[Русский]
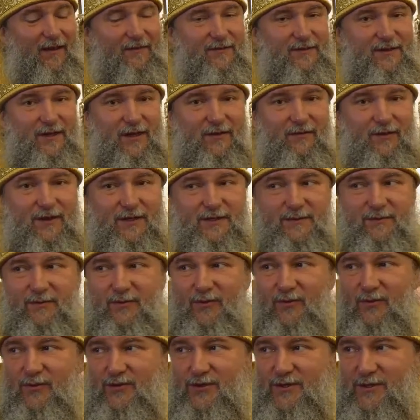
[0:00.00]
Всех вас
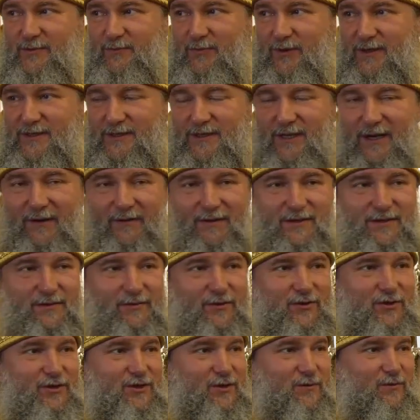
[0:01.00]
хочется поздравить
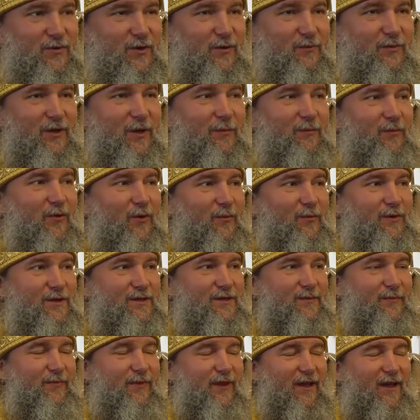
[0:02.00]
сегодняшним днем, напомнить,
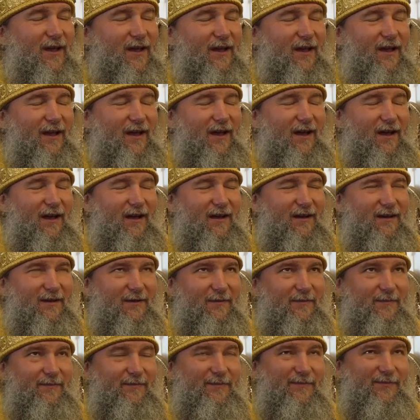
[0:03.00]

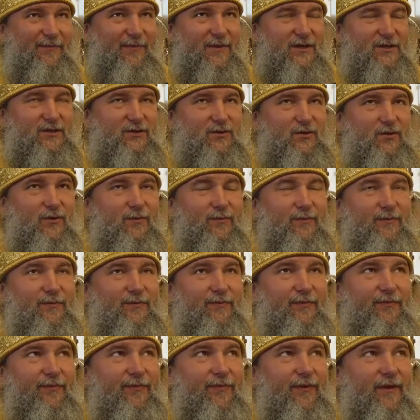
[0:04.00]
а, что
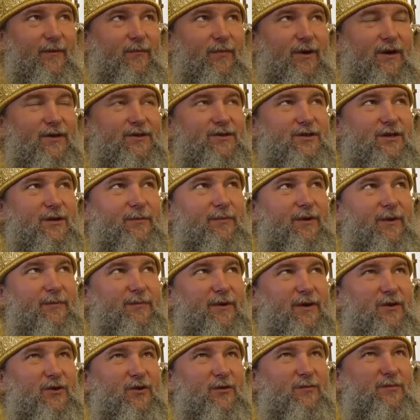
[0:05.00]
батюшка
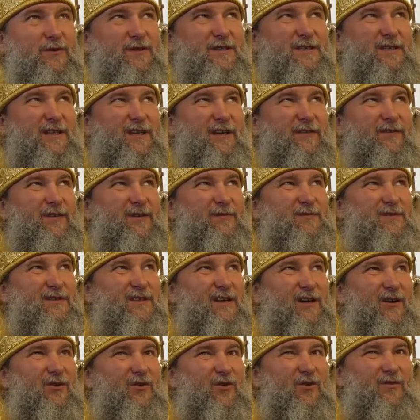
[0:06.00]
преподобный Серафим
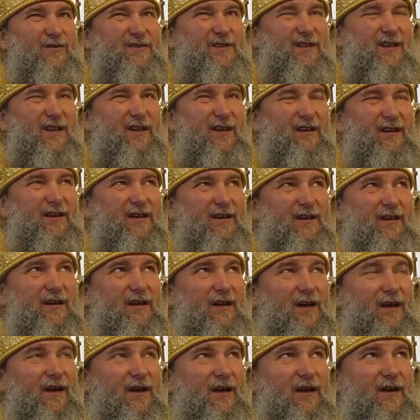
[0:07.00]
Саровский
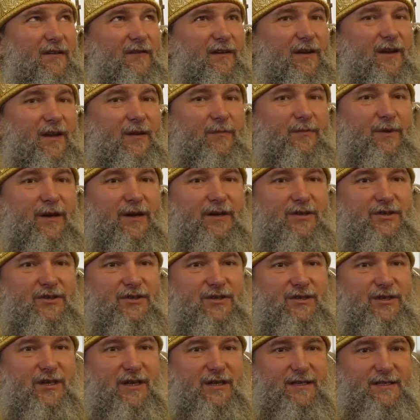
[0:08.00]
говорил про
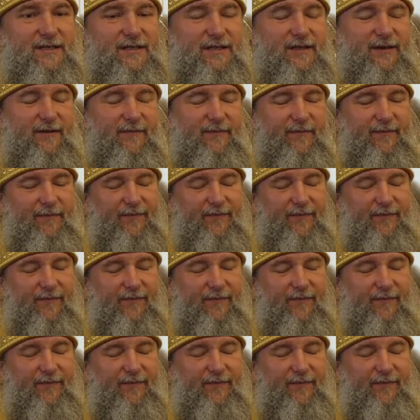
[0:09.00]
счастье,